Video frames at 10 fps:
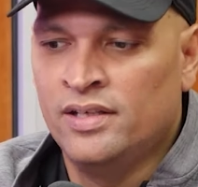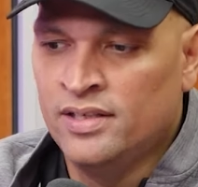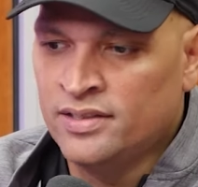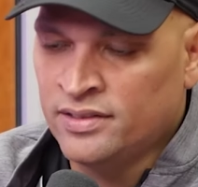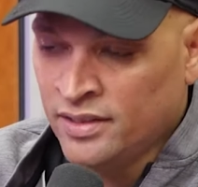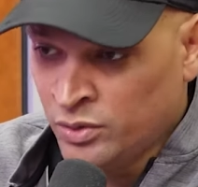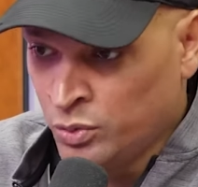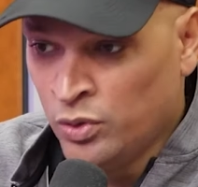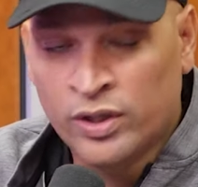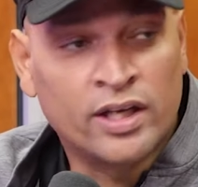si
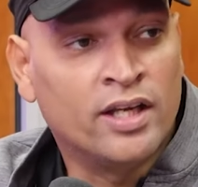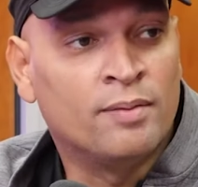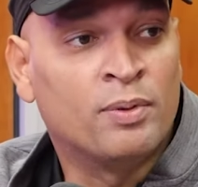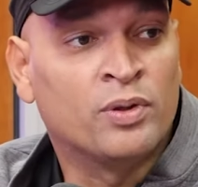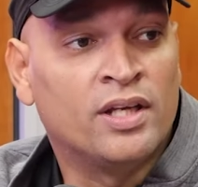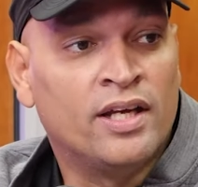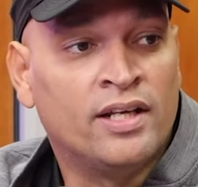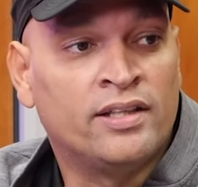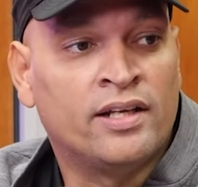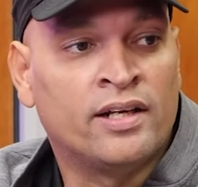tú lo que quieres es proteger
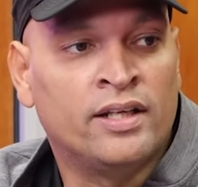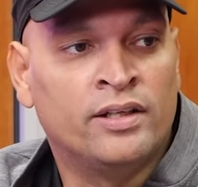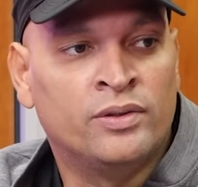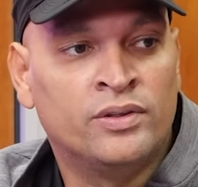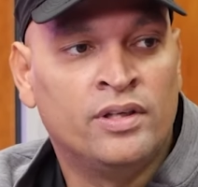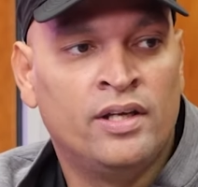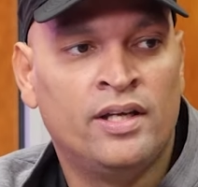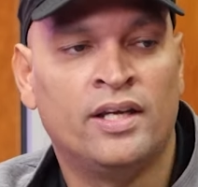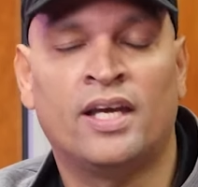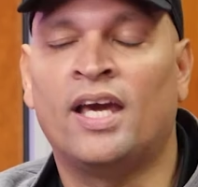el terreno,
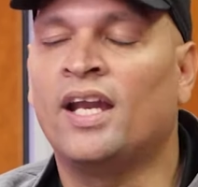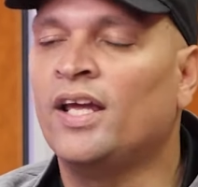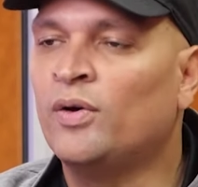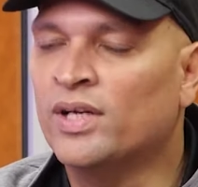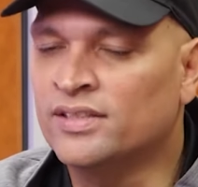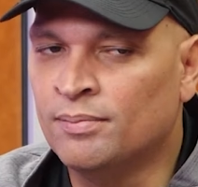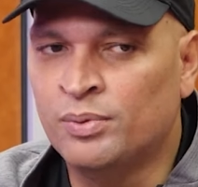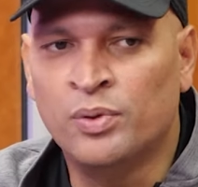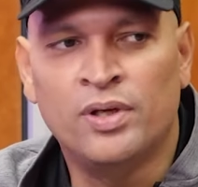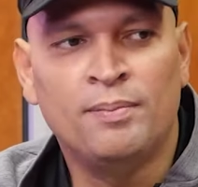creo que se
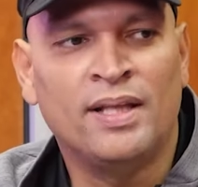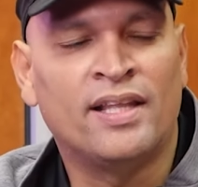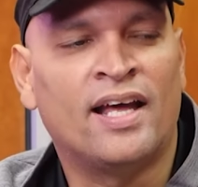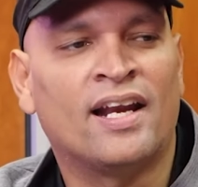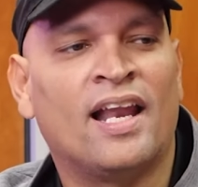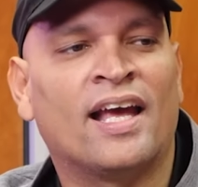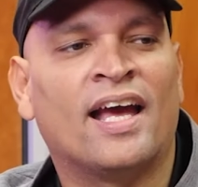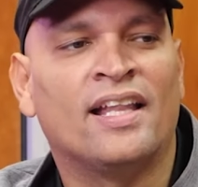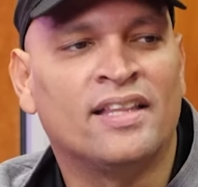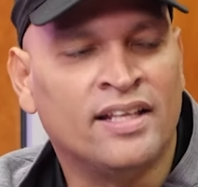pudo limitar la
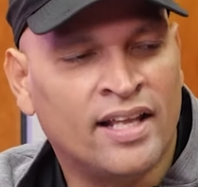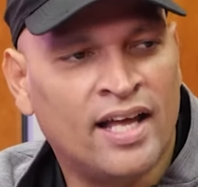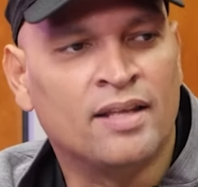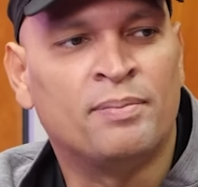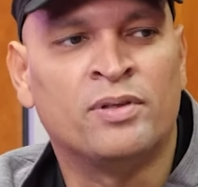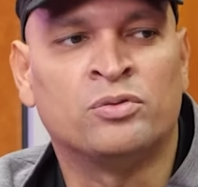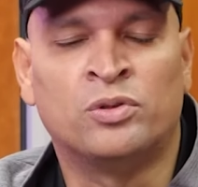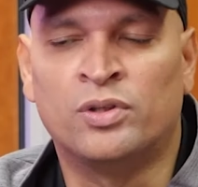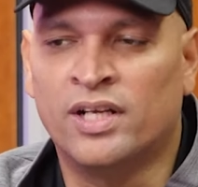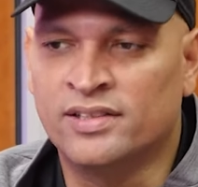cantidad de
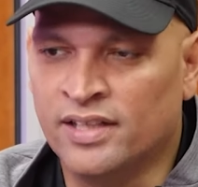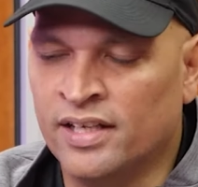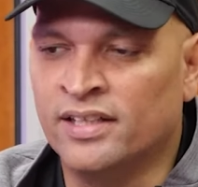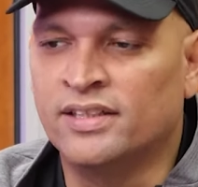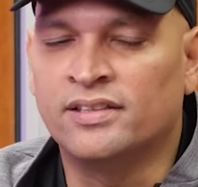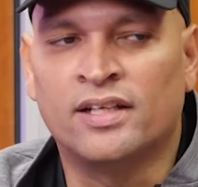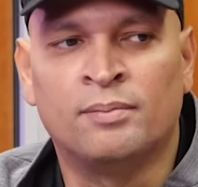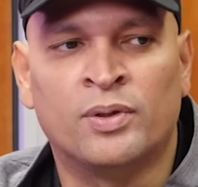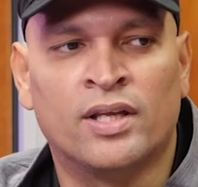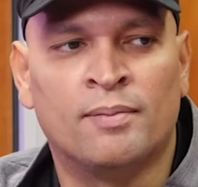personas en esa
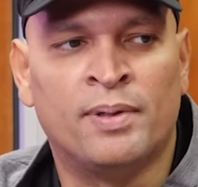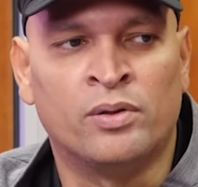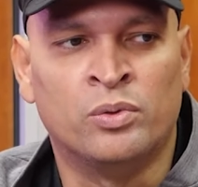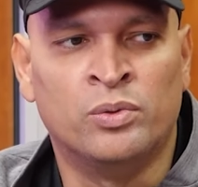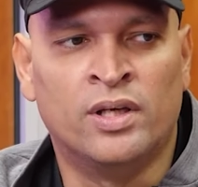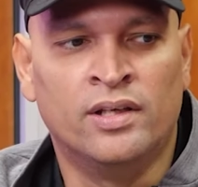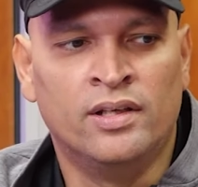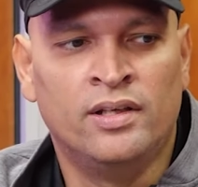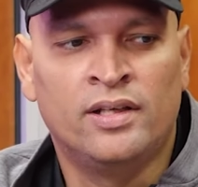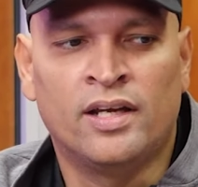ceremonia de apertura.
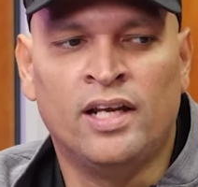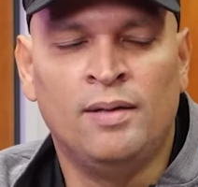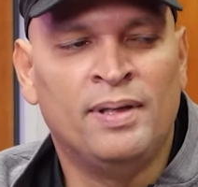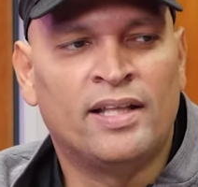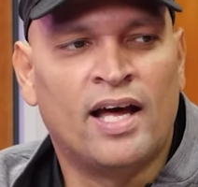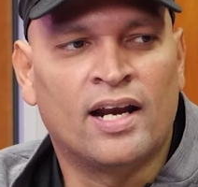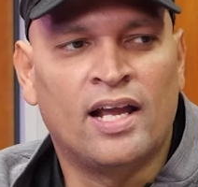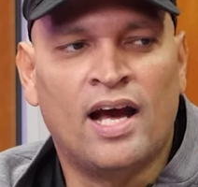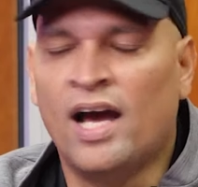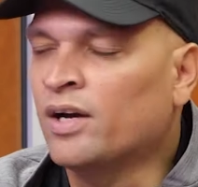¿Y
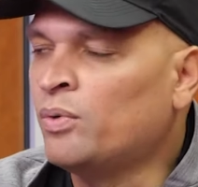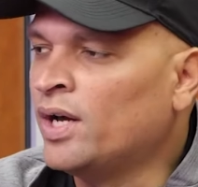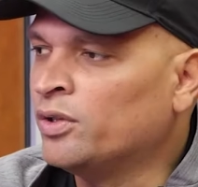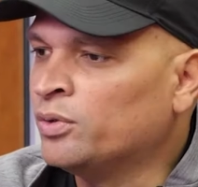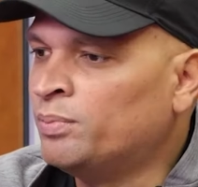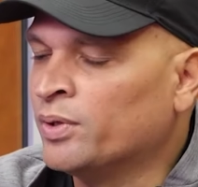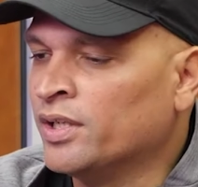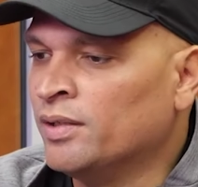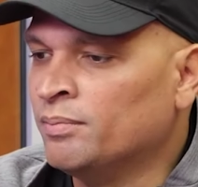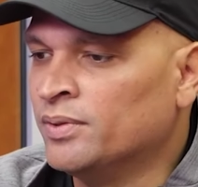limitarla a cuántos, por
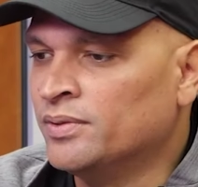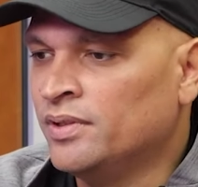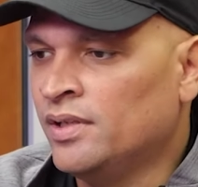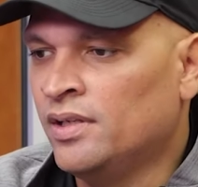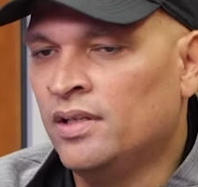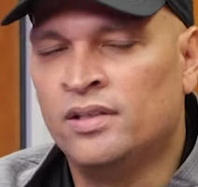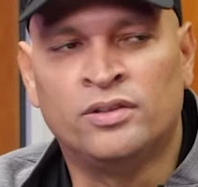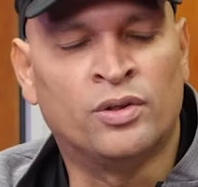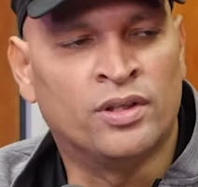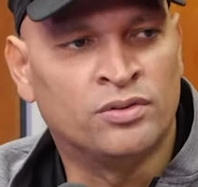ejemplo?
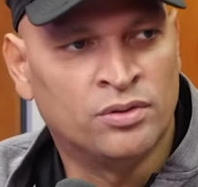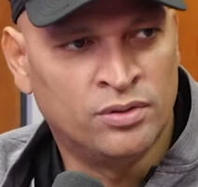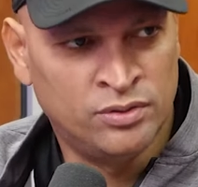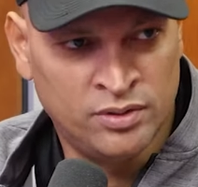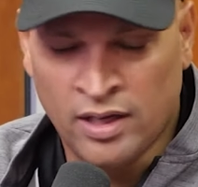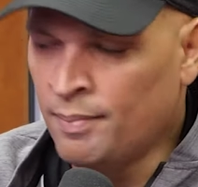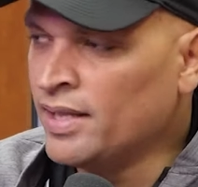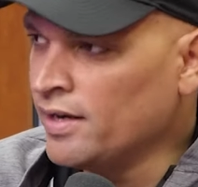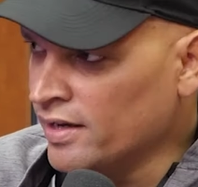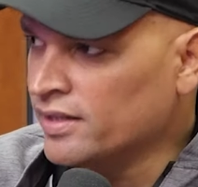Señores, las
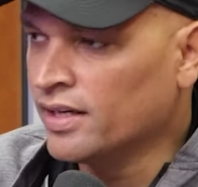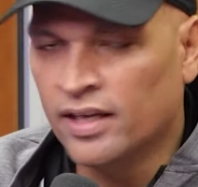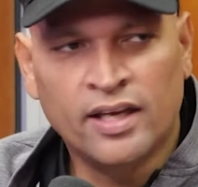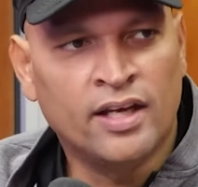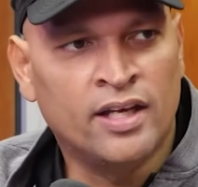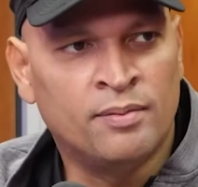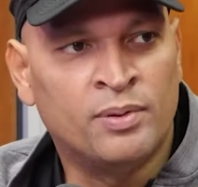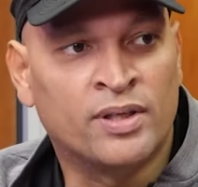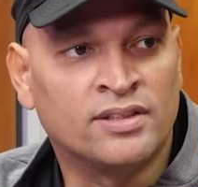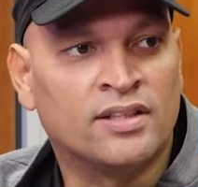madrinas tienen que ir
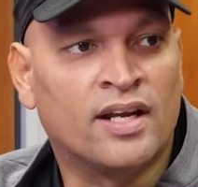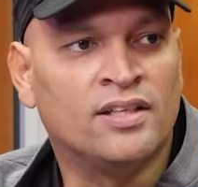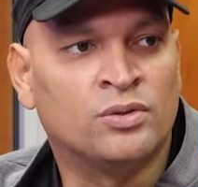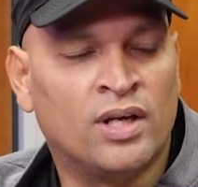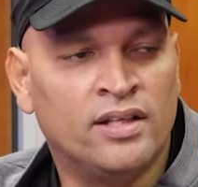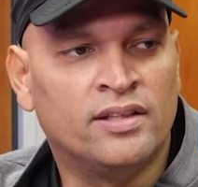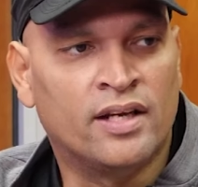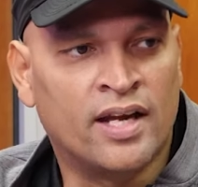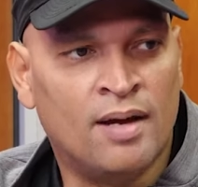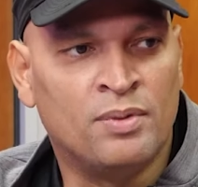porque ese tradicional
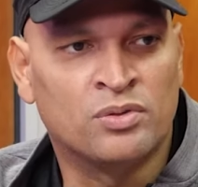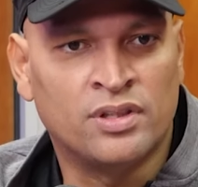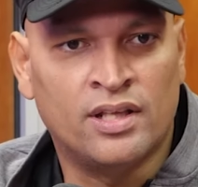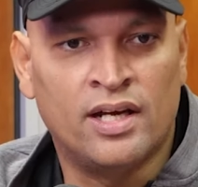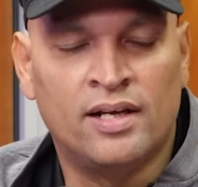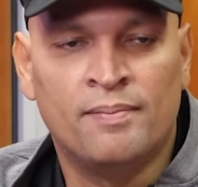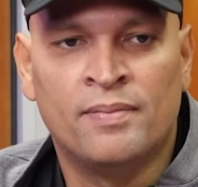intercambio se da.